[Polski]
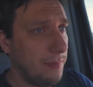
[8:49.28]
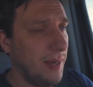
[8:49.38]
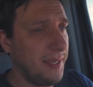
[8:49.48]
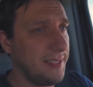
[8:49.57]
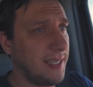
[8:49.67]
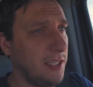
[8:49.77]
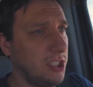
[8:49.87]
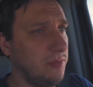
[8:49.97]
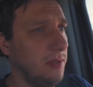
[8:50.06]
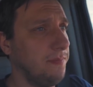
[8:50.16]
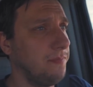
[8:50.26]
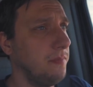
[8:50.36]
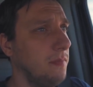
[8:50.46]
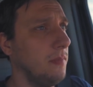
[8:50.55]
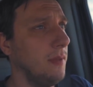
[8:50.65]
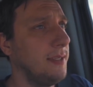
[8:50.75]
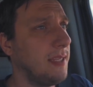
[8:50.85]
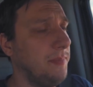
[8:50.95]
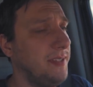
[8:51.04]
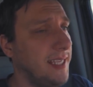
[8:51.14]
Plan jest taki, żeby
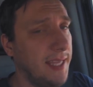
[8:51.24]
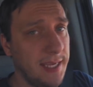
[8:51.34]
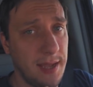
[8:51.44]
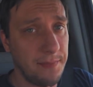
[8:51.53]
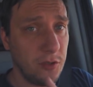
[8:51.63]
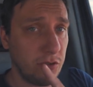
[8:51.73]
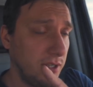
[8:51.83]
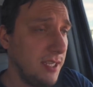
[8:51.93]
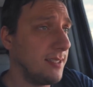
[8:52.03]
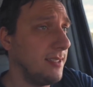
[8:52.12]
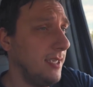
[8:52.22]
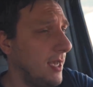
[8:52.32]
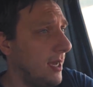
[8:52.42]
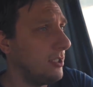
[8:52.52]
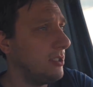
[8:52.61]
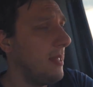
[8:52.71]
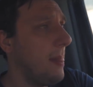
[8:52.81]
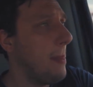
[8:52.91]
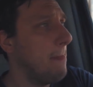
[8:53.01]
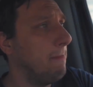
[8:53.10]
ta pizzeria, do której ja chcę jechać,
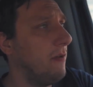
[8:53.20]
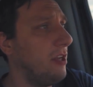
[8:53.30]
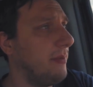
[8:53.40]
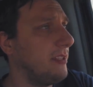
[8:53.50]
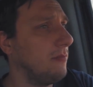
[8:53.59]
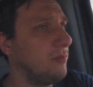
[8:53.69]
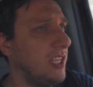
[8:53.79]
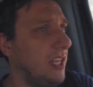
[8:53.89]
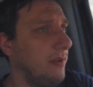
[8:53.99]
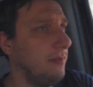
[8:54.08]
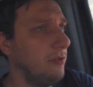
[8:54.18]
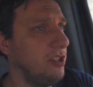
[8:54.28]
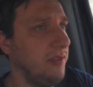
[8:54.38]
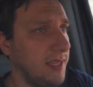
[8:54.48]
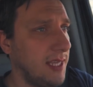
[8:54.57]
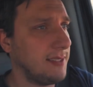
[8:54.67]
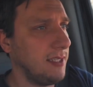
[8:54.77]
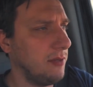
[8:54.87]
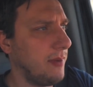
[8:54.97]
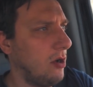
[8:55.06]
ona ma taką przerwę do
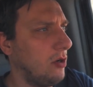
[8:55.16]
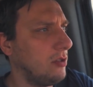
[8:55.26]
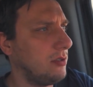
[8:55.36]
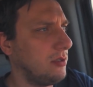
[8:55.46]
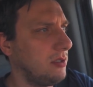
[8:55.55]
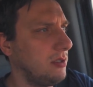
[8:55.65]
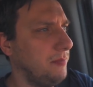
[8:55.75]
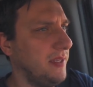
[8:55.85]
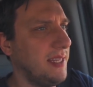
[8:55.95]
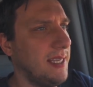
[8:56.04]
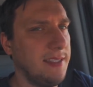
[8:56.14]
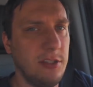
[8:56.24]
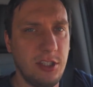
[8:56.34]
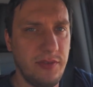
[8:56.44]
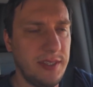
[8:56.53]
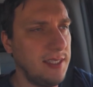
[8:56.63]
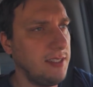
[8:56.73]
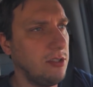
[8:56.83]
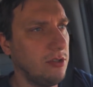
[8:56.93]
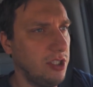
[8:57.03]
19, chyba od 15 do
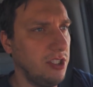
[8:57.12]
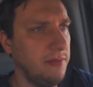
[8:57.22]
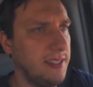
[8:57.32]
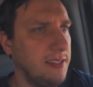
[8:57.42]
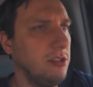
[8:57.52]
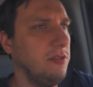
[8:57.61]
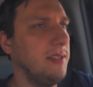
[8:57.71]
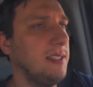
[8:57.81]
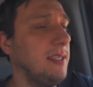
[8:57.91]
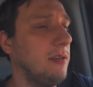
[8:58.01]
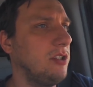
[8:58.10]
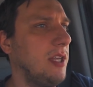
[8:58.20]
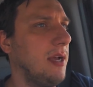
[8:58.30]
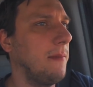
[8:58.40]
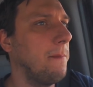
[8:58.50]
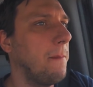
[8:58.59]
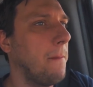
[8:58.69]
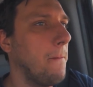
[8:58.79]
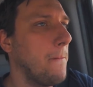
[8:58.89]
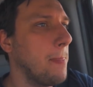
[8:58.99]
19, czy od 17 do 19, jakoś tak.
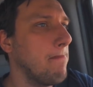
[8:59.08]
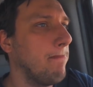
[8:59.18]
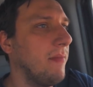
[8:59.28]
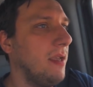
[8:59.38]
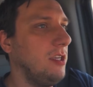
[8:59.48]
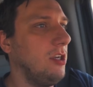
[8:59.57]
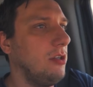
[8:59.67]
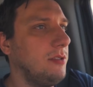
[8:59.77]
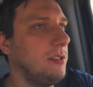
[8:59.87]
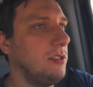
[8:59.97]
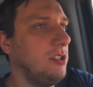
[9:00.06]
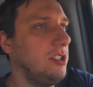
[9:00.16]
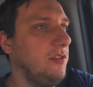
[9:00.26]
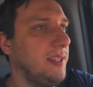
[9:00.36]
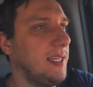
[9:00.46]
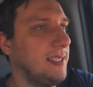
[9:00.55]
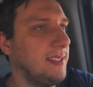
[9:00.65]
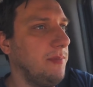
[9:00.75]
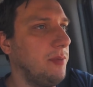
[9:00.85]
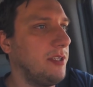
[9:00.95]
I od
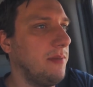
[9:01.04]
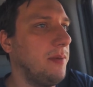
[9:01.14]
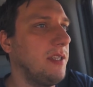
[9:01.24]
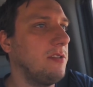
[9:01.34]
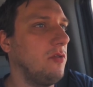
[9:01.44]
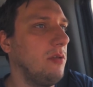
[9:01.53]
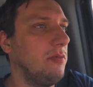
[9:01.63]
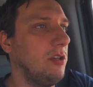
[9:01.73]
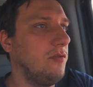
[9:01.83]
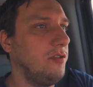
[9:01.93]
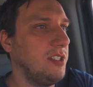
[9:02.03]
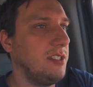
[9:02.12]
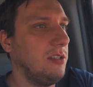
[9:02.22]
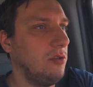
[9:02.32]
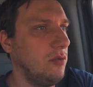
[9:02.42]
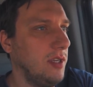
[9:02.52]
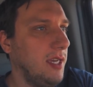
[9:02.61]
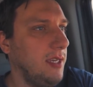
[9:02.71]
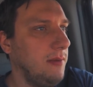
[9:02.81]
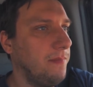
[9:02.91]
19, potem pracują do 22,
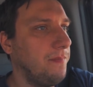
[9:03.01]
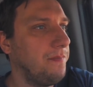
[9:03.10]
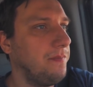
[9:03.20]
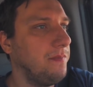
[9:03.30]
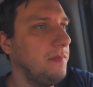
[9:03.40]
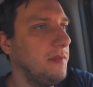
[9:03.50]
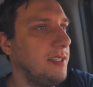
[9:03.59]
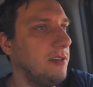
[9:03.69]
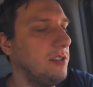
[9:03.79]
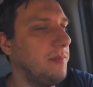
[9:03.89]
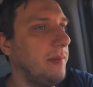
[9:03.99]
z tego co